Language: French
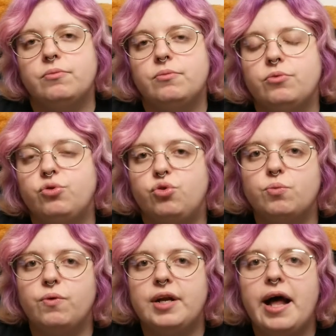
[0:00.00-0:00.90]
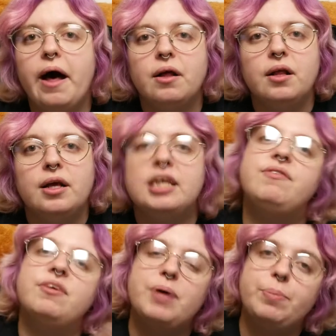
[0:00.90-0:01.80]
de ce monde-là, qui
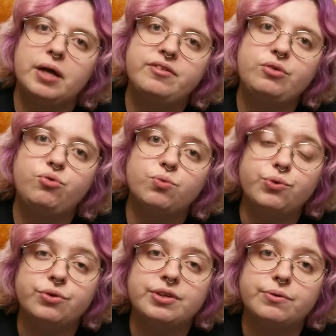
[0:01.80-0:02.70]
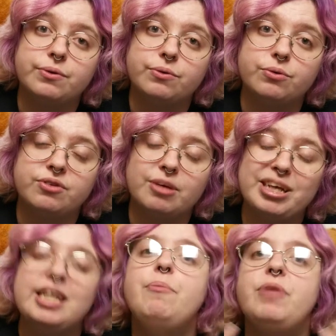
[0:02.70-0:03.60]
fait pas partie du monde de, de,
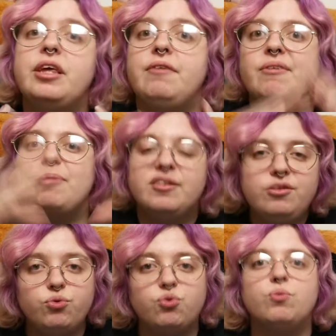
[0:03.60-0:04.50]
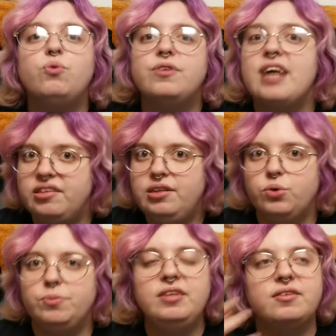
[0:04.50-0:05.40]
Sabrina, mais qui fait partie de ce monde d'Archie
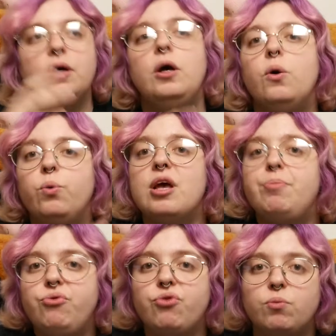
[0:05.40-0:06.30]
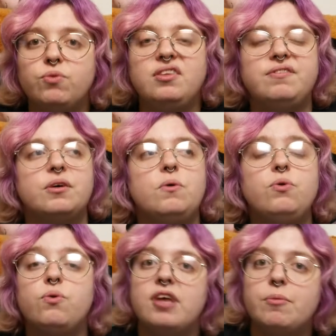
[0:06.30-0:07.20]
Comics, où il y a plusieurs mondes différents,
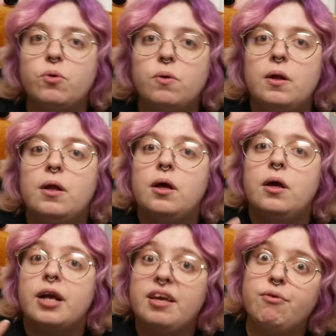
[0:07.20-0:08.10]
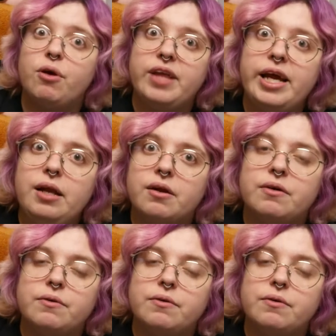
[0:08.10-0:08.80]
notamment Riverdale.